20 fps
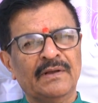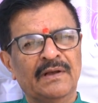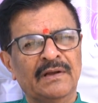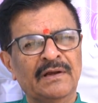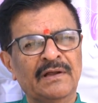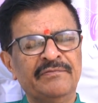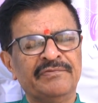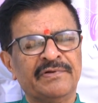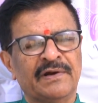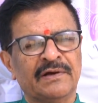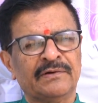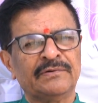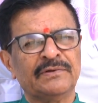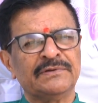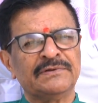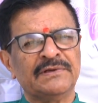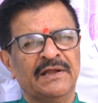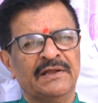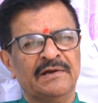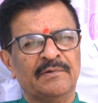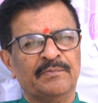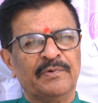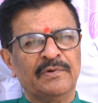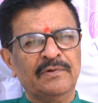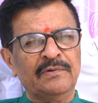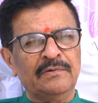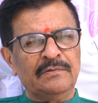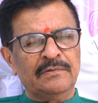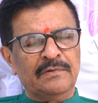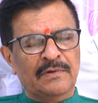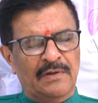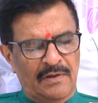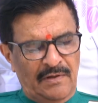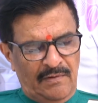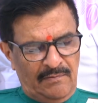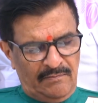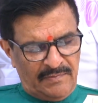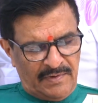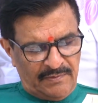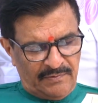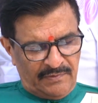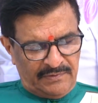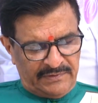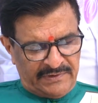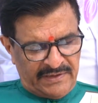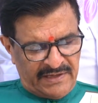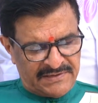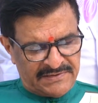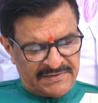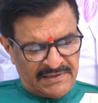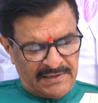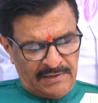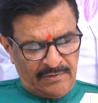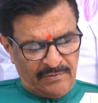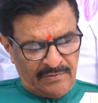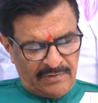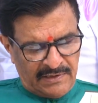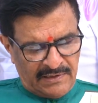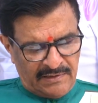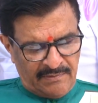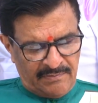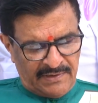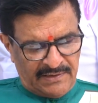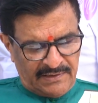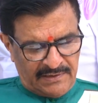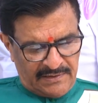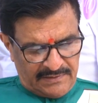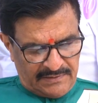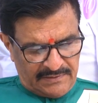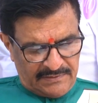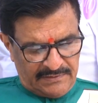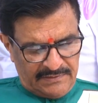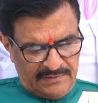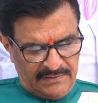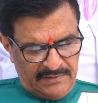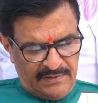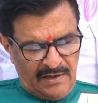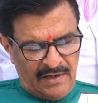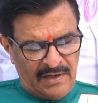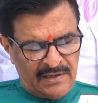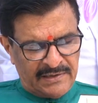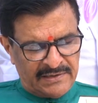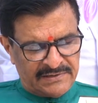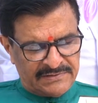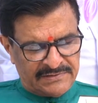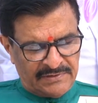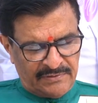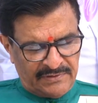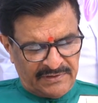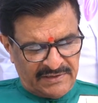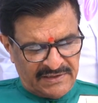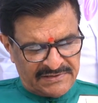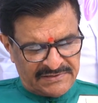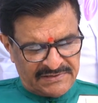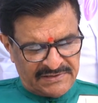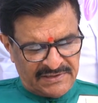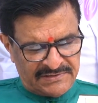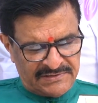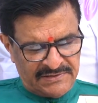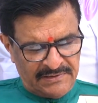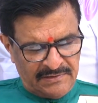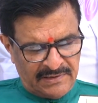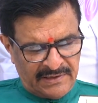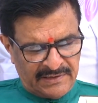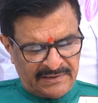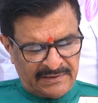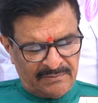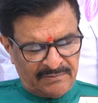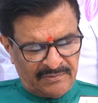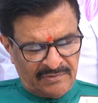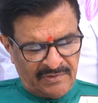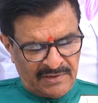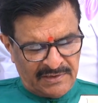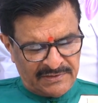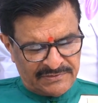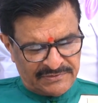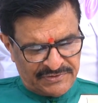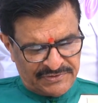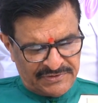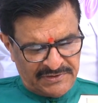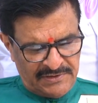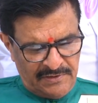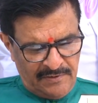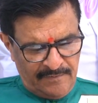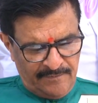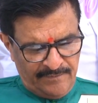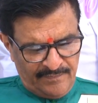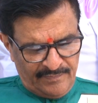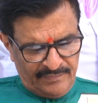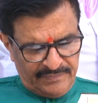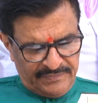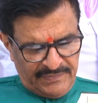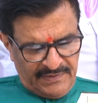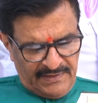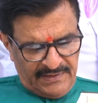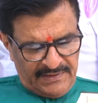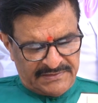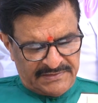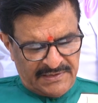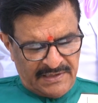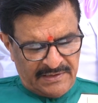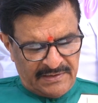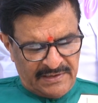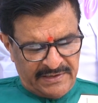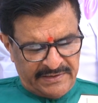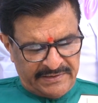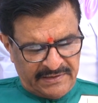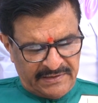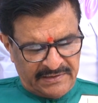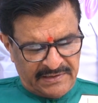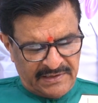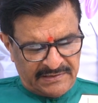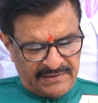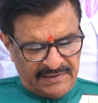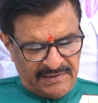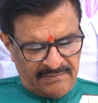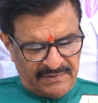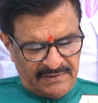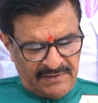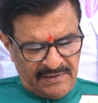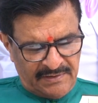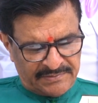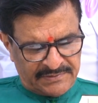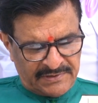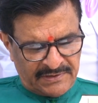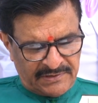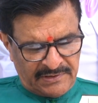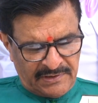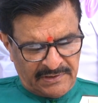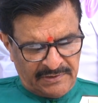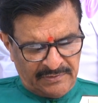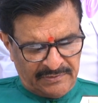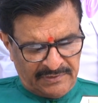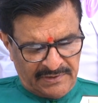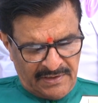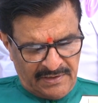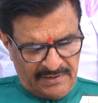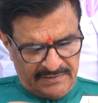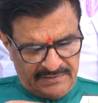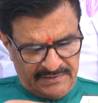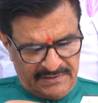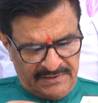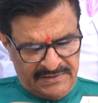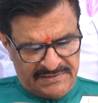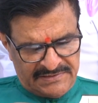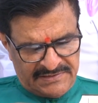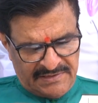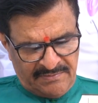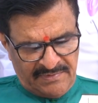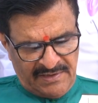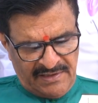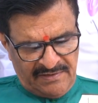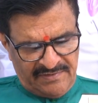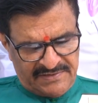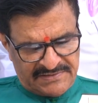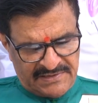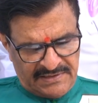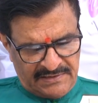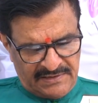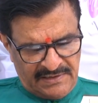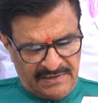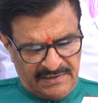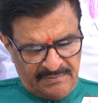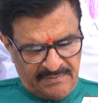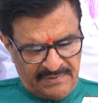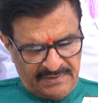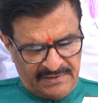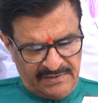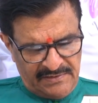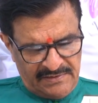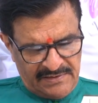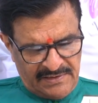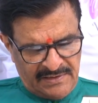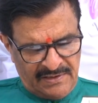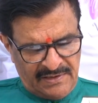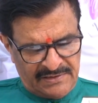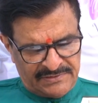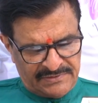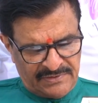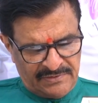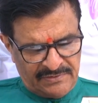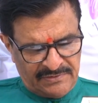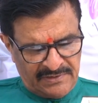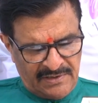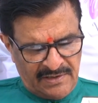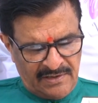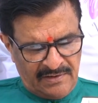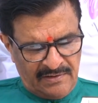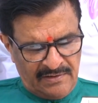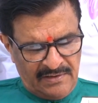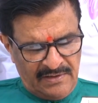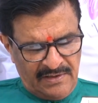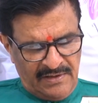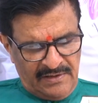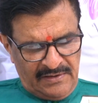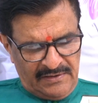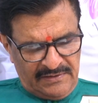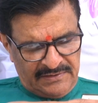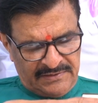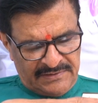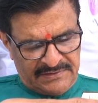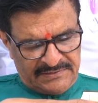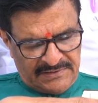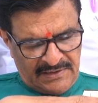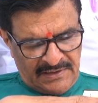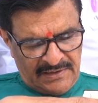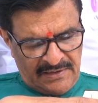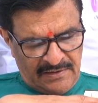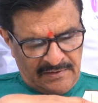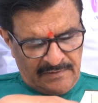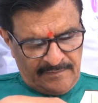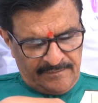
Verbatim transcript: అలా ఫ్రక్టోజ్ లేనప్పుడు మేము ట్రస్ అనే ఒక రకమైన అల్ట్రాసౌండ్ టెస్ట్ చేసి రక్తం ద్వారా చూసి ఇజాకులేటరీ డక్ట్ ఏమైనా అబ్స్ట్రక్టెడ్ ఉందా ఈ సెమినల్ వే సైకిల్ ఏమైనా ఎన్లార్జ్డ్ ఉందా ఇది చాలా